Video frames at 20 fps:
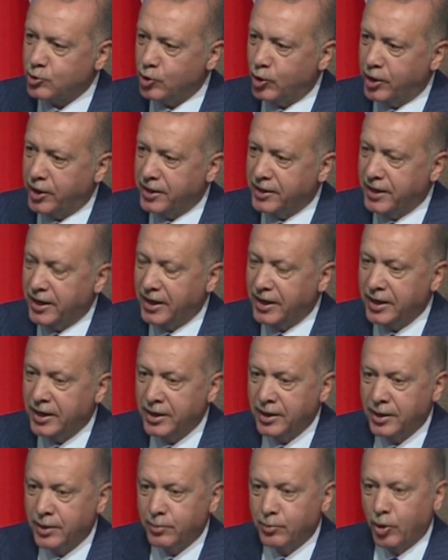sonra da
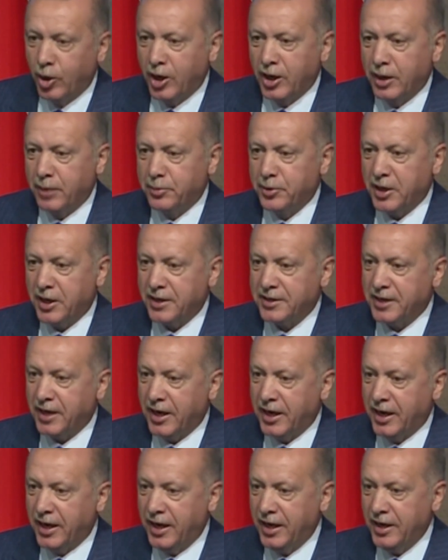böyle bir
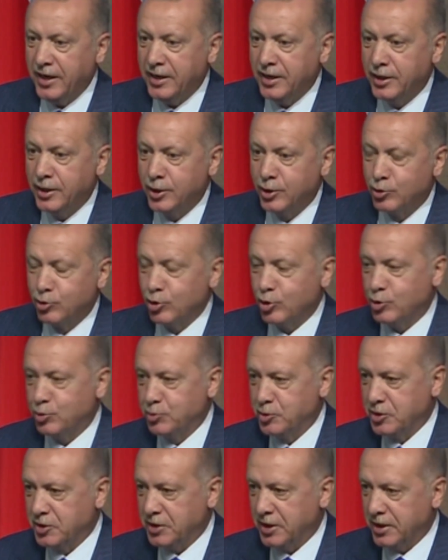hataya
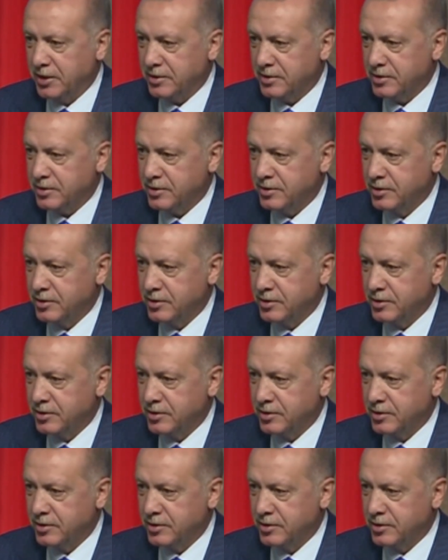düşmeyeceğiz.